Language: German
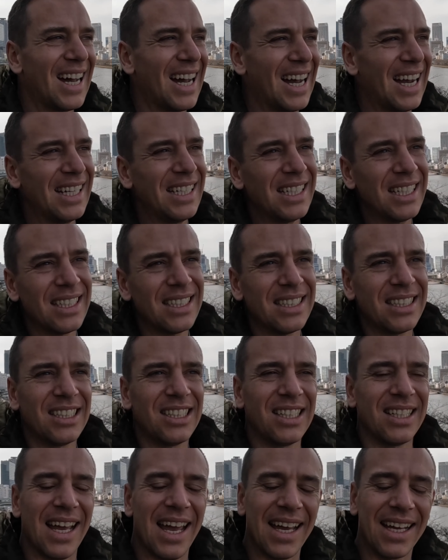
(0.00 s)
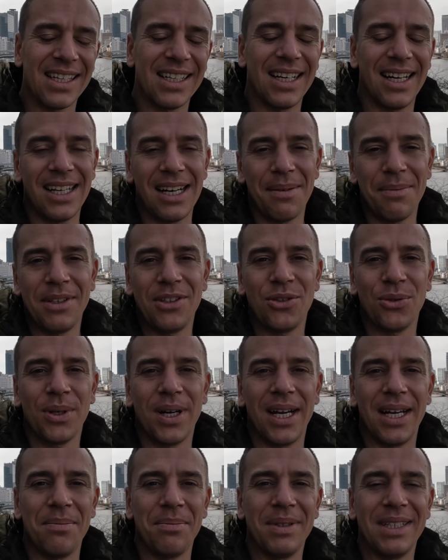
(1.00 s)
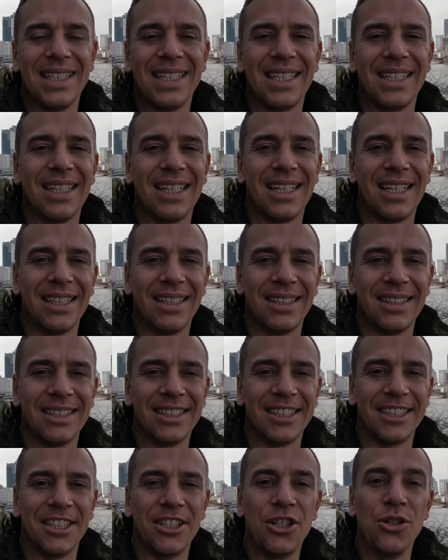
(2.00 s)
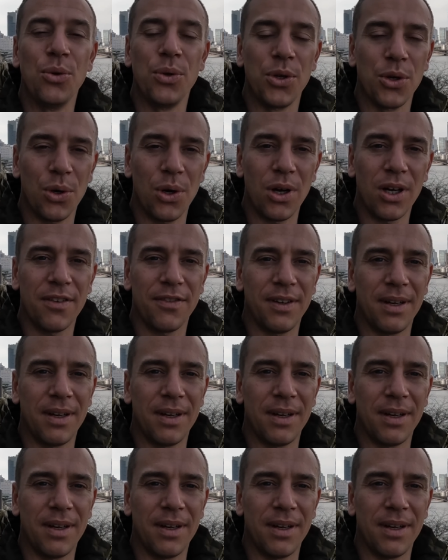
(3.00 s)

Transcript: Einige Ecken erinnern mich sogar ein bisschen an äh, New York,